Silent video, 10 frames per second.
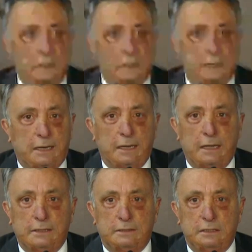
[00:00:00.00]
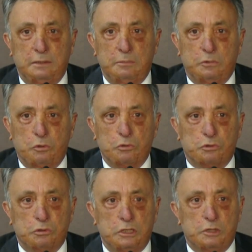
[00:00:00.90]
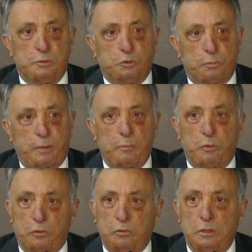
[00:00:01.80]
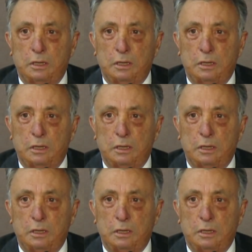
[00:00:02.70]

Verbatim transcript: idare ettiğim konusunda hiçbir şüphem yok.